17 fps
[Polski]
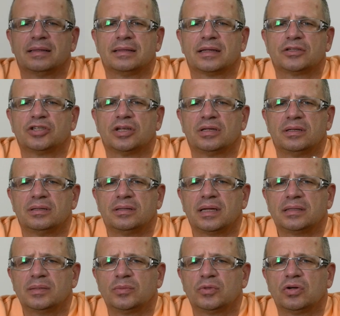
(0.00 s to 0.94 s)
Także
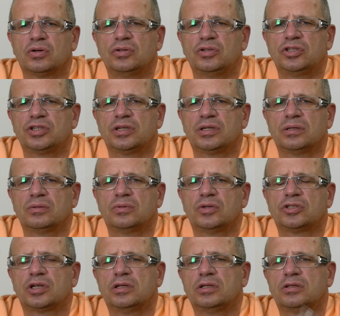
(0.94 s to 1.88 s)
na tym kończę.
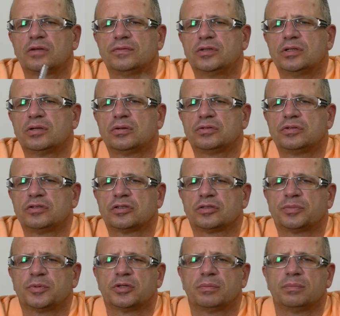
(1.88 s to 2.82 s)
Jeżeli to wideo Ci się
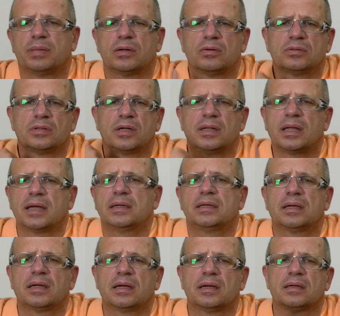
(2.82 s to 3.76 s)
spodobało, daj
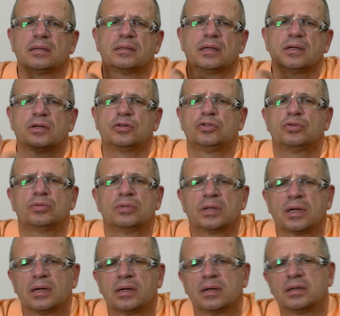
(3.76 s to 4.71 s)
lajka, daj
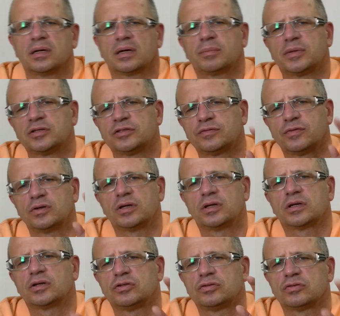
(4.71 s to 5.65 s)
kciuka. Jak masz
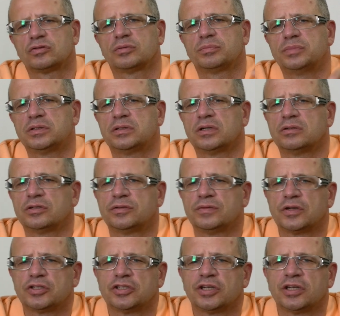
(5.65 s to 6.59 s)
swoje jakieś osobiste
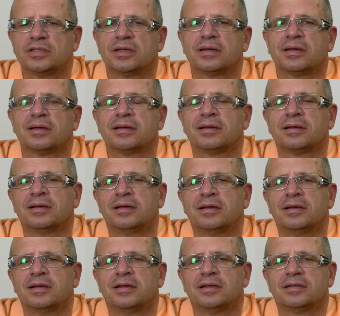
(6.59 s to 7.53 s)
doświadczenia
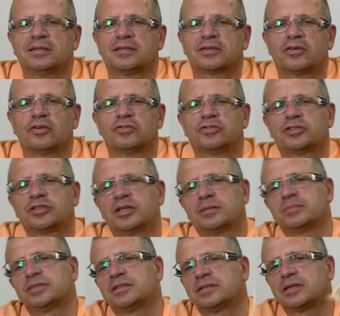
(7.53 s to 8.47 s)
z
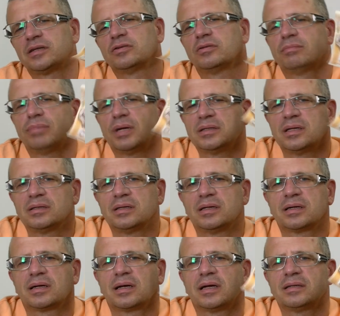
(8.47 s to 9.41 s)
kosztem, z ceną badań
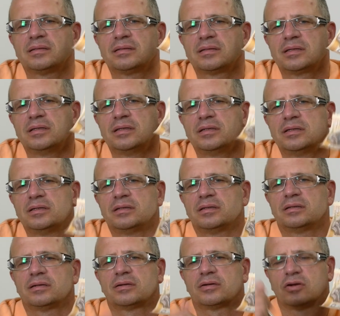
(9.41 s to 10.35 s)

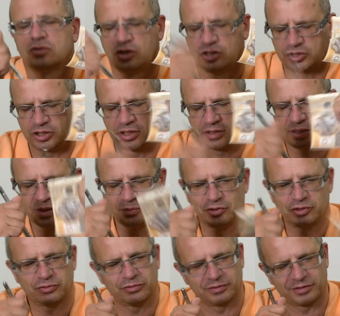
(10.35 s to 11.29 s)
lekarskich, koniecznie
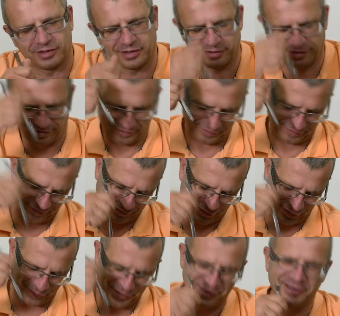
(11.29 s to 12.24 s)
napisz tutaj w
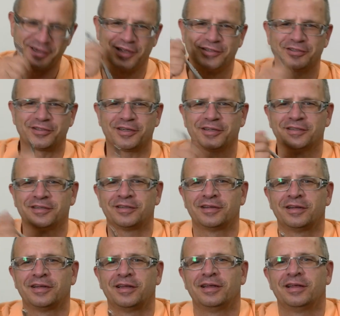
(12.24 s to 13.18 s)
komentarzach